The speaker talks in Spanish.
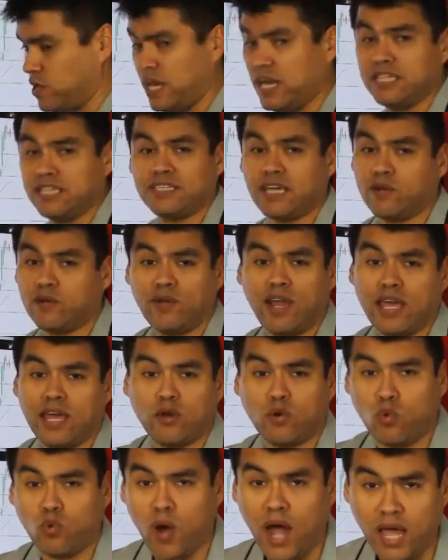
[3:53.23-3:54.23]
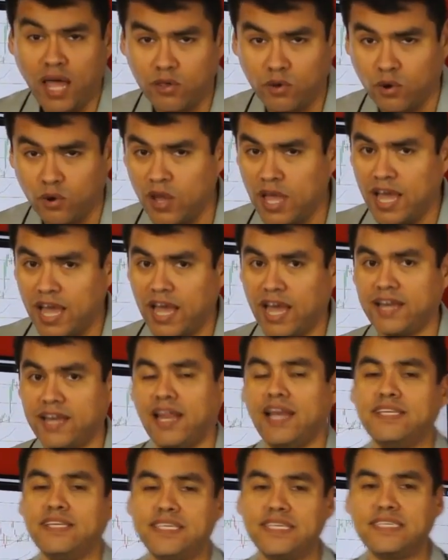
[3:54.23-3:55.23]
realizar un adecuado
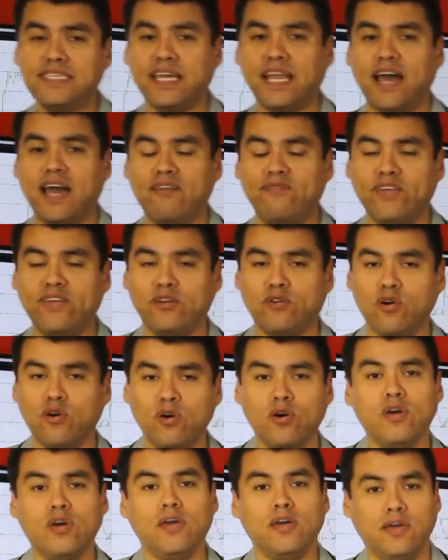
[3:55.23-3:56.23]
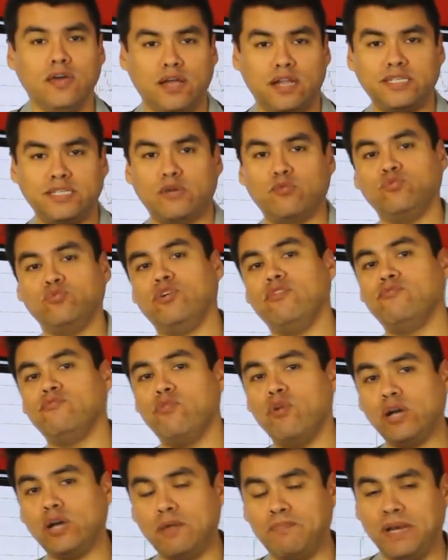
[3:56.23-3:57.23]
análisis gráfico, el segundo
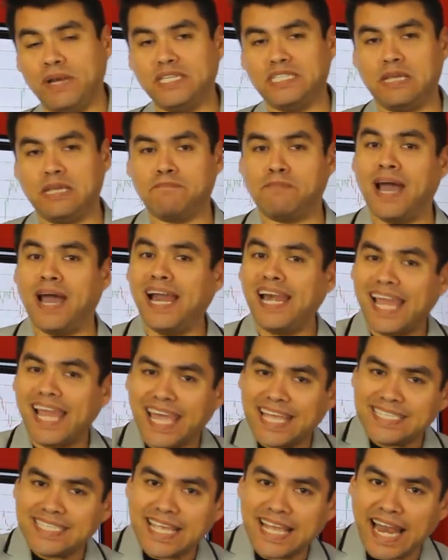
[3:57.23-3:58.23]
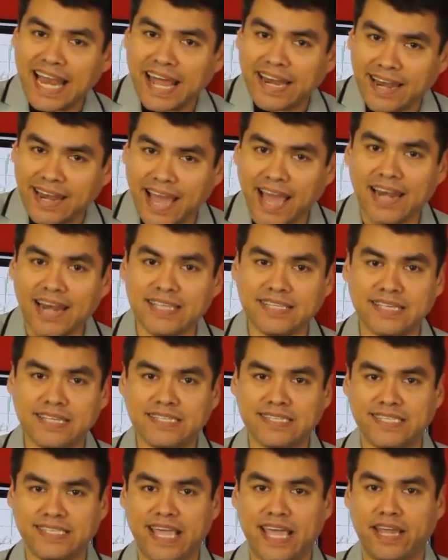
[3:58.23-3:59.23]
enfoque principal es el
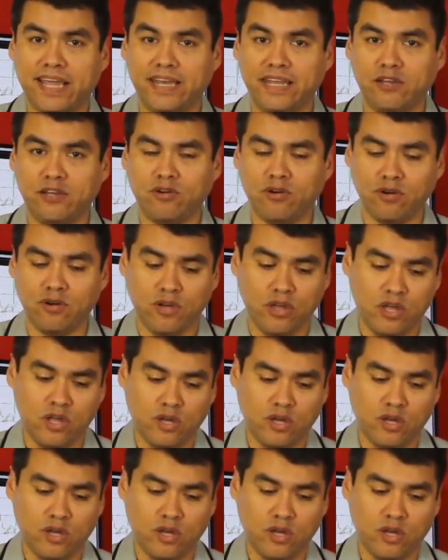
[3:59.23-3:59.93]
análisis técnico,